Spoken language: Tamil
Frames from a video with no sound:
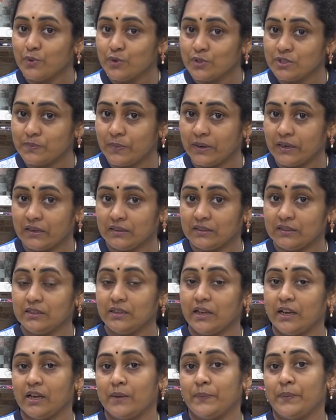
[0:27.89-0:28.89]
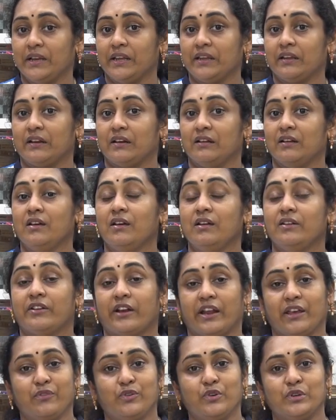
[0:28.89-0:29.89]
பூஸ்ட் பண்ணுறதுக்கு நான் என்ன பண்ணிக்கிறேன்னா
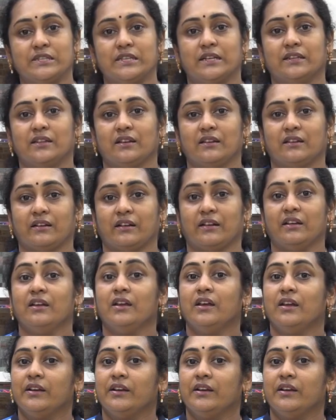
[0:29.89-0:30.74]
ட்ரை ஃப்ரூட்ஸ் எடுத்துருக்கிறேன்